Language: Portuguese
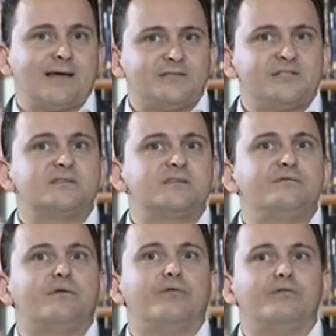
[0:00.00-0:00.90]
a
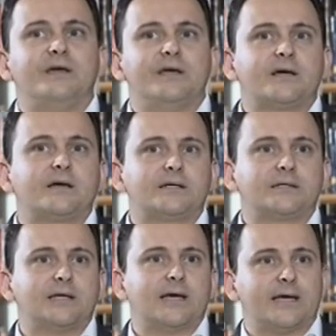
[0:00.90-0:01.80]
desenvolver.
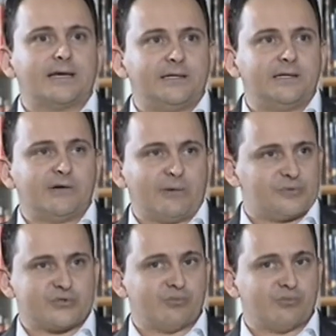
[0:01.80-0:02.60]
Né? Ele é uma pessoa